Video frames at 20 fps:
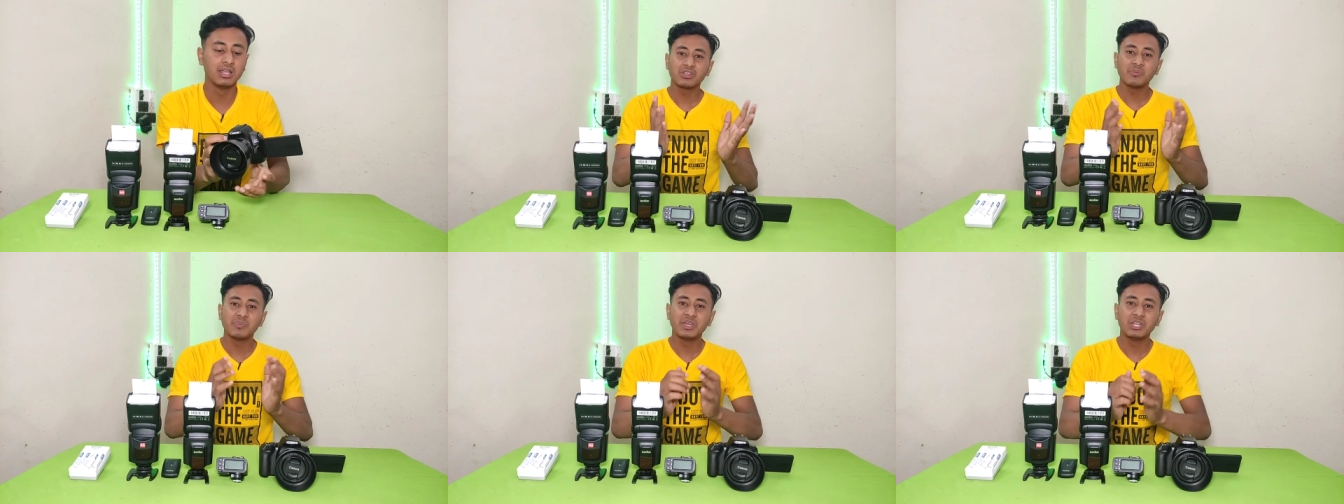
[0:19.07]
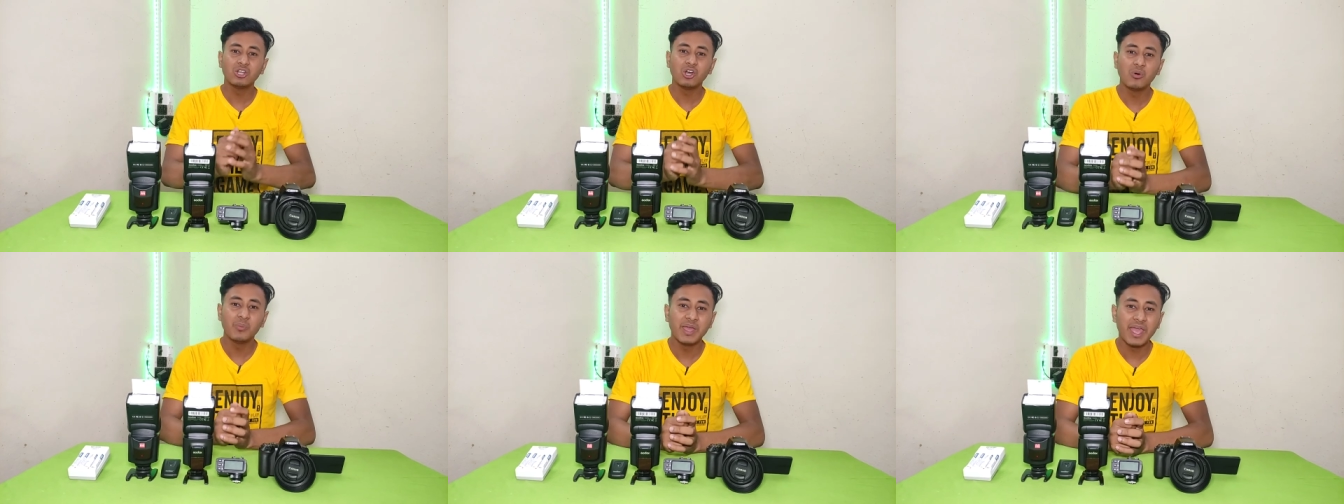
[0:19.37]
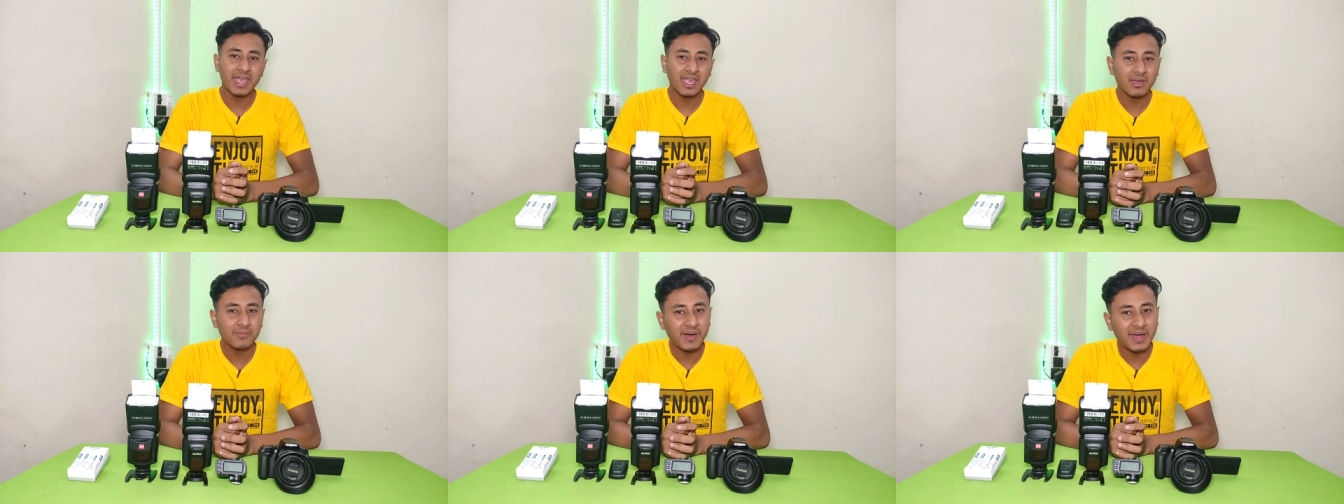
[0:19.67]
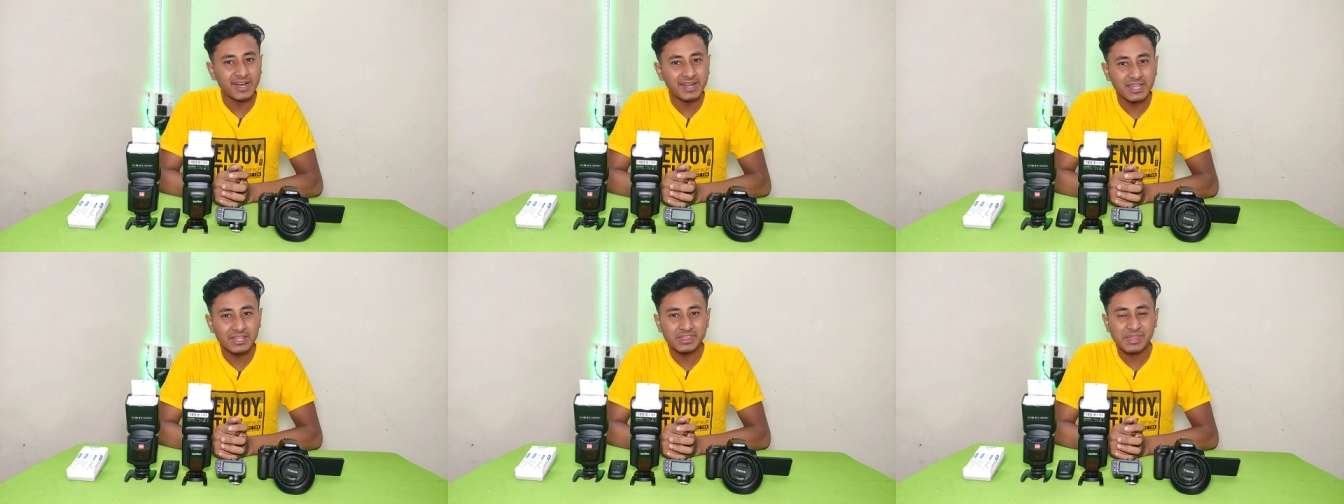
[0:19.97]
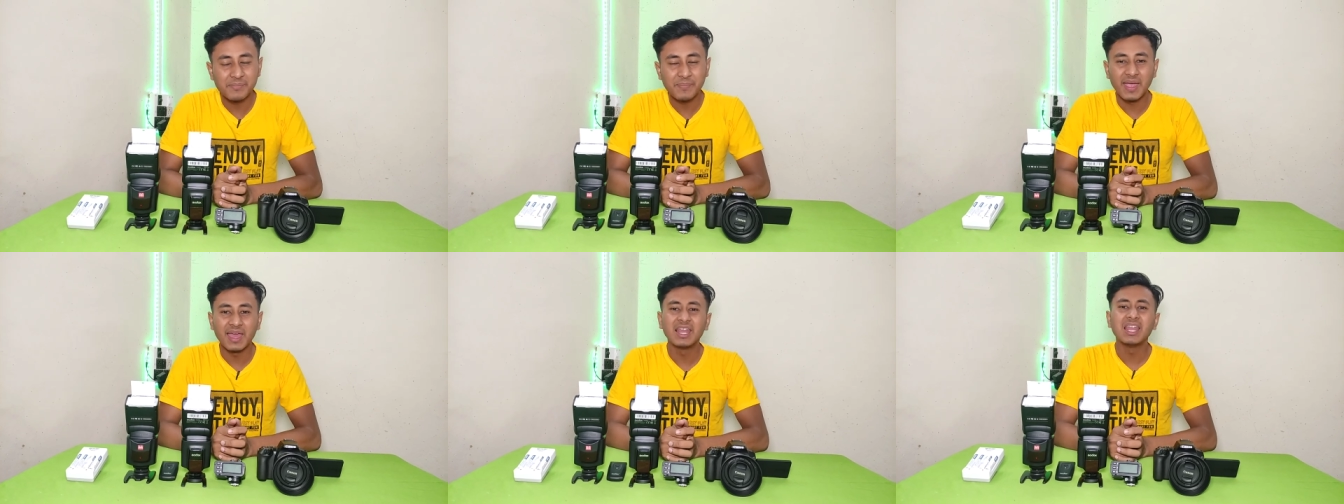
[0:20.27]
तो वीडियो में आगे बढ़ने
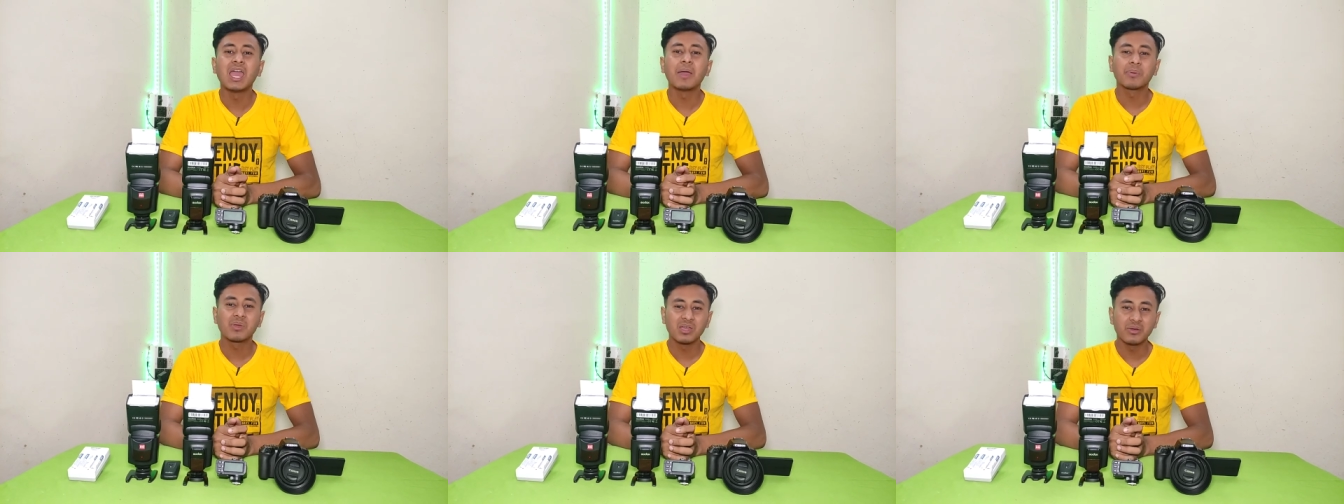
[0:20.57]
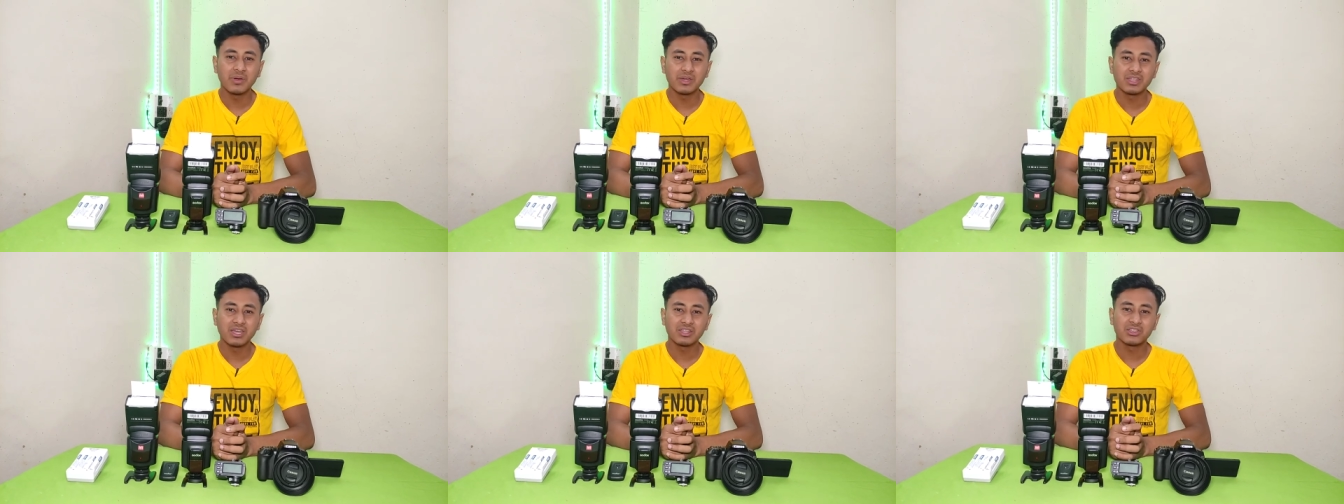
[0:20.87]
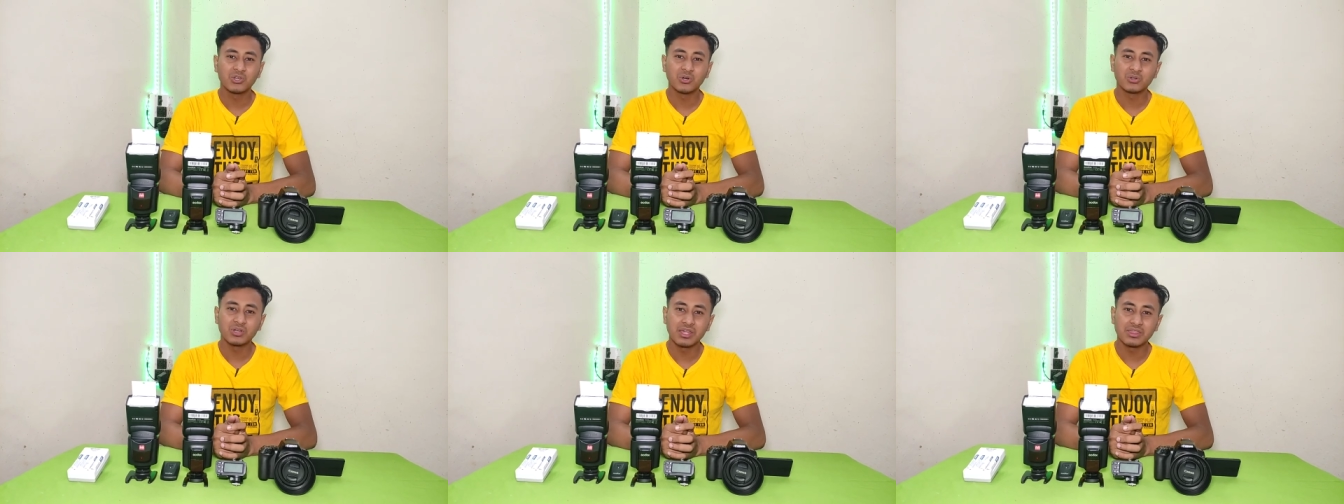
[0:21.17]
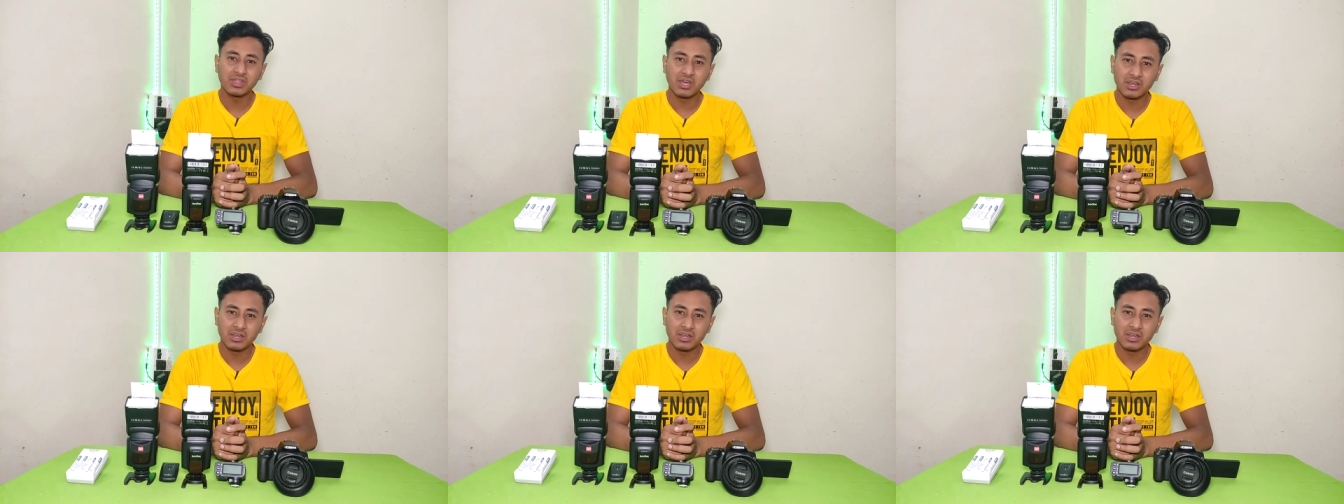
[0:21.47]
से पहले आपके पास एक छोटा